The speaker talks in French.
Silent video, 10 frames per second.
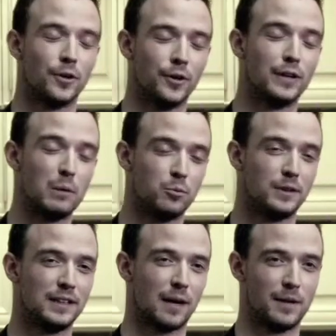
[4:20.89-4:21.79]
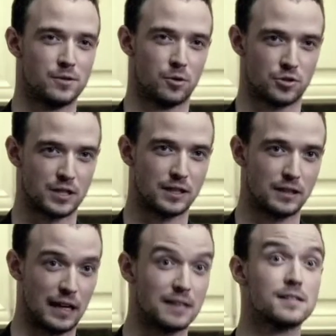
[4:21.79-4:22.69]
un, appui
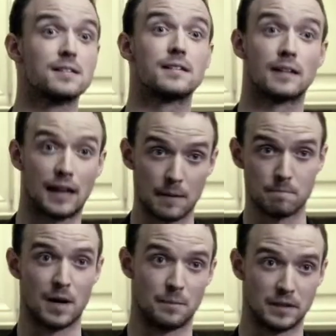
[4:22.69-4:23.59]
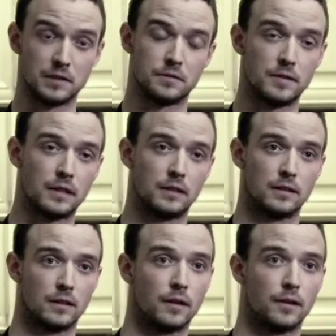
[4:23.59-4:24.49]
dramaturgique extrêmement
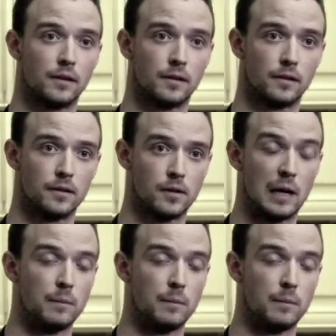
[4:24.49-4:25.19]
bénéfique euh, de